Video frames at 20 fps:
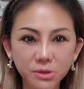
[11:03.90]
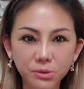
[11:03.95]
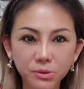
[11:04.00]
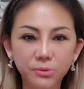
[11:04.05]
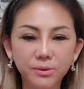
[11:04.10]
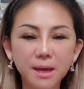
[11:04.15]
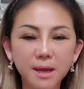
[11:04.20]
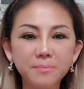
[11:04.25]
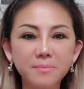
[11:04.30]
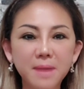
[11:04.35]

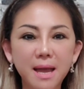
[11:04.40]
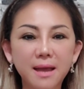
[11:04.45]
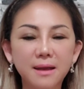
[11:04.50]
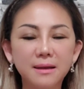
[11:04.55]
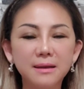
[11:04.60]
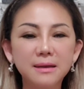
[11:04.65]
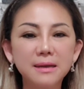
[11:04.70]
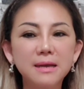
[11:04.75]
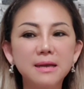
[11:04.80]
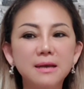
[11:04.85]
nhiều các
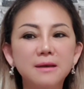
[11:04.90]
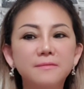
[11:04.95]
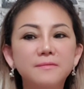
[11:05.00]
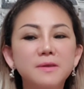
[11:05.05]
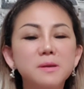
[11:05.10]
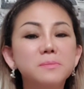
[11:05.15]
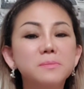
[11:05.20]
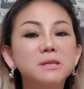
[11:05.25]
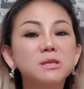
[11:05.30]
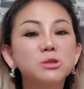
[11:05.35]
bạn.
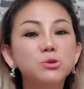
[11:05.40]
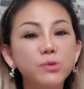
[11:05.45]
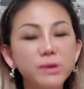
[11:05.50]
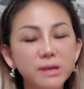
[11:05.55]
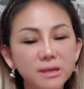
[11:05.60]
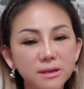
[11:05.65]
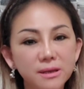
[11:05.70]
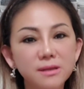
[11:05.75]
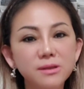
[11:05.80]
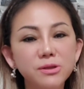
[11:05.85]
Vì mình
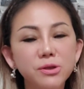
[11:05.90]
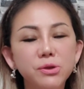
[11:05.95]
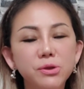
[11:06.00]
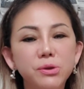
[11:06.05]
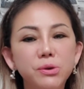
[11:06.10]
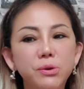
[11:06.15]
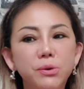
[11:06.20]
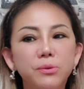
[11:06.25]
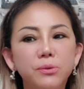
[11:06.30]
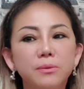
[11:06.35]
suy nghĩ
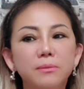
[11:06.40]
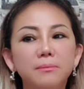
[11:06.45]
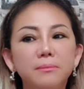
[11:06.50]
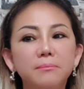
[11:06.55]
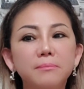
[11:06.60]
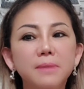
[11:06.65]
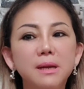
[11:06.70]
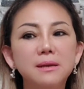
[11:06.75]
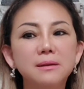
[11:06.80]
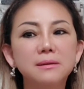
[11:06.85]
nhiều,
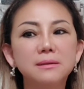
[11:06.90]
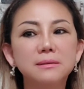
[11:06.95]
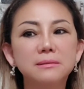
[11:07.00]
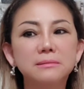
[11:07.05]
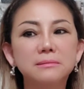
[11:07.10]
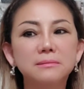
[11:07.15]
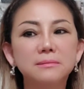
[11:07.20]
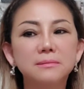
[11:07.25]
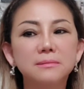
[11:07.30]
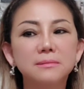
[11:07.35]

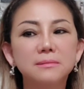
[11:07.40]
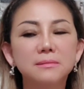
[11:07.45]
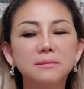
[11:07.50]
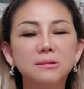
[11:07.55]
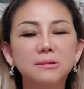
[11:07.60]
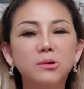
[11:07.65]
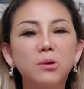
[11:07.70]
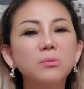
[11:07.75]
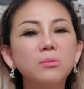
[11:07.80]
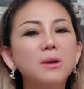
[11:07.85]
mình
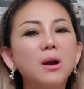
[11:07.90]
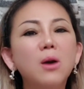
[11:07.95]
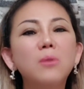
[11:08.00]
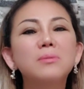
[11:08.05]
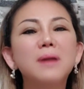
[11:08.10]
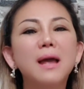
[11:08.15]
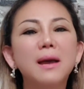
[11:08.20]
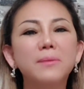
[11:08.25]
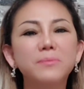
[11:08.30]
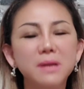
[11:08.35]
cũng
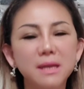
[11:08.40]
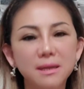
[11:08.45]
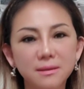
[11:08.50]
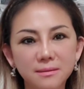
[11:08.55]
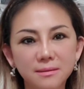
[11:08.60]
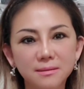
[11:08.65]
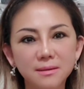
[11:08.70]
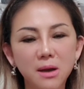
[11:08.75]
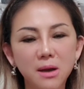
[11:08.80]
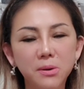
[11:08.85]
không làm gì
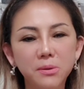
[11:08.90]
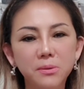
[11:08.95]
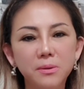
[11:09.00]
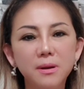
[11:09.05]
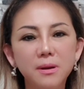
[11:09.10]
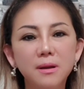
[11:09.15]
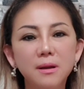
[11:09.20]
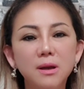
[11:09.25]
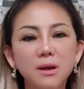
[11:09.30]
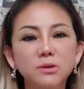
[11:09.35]
được đâu.
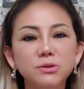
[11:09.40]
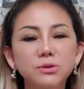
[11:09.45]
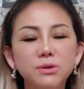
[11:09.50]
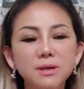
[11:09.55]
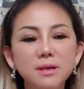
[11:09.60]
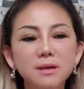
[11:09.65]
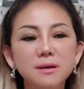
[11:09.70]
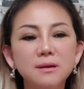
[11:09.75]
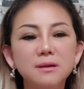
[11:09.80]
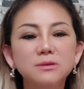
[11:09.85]
Cho
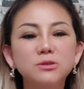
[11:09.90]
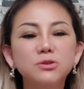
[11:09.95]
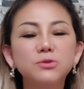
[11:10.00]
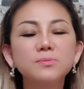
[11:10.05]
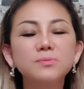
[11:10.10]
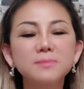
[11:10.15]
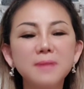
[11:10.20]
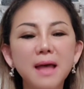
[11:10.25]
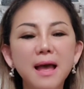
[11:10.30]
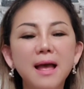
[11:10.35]
nên
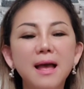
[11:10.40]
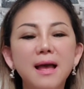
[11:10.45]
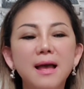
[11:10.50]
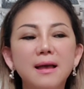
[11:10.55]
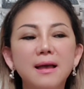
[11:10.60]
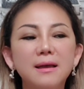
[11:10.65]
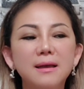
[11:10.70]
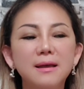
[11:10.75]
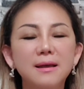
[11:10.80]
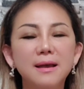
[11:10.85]
chúng
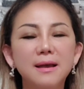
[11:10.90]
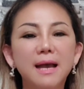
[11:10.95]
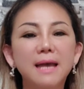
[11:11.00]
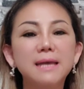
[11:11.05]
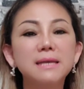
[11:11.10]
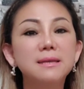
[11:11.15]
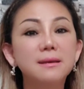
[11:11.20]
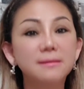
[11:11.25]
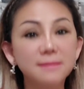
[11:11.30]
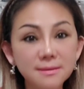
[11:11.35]
ta
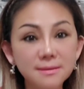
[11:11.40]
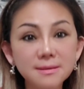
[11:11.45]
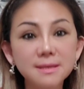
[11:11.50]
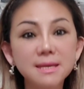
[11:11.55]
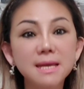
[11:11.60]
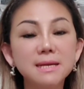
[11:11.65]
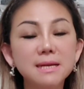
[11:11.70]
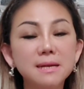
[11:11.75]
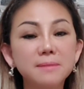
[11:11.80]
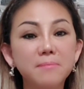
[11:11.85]
hãy giữ
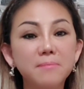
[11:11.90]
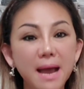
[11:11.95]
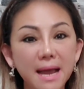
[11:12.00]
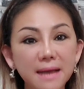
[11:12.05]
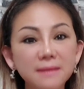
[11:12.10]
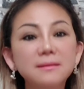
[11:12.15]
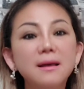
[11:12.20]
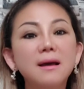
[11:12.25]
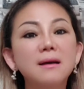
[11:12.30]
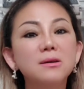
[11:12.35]
gìn
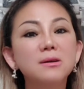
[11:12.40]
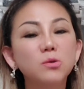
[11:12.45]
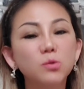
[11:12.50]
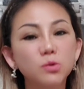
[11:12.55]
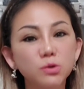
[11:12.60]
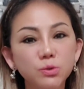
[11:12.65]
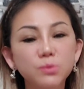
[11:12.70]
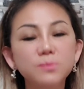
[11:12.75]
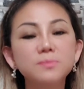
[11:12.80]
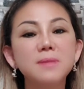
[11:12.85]
bản thân
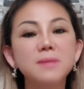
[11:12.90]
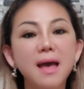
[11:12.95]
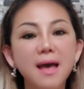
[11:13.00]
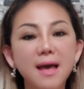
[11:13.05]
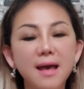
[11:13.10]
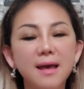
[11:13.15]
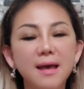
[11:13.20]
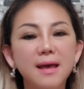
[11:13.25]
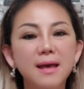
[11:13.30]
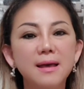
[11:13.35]
của chúng
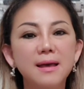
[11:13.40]
ta.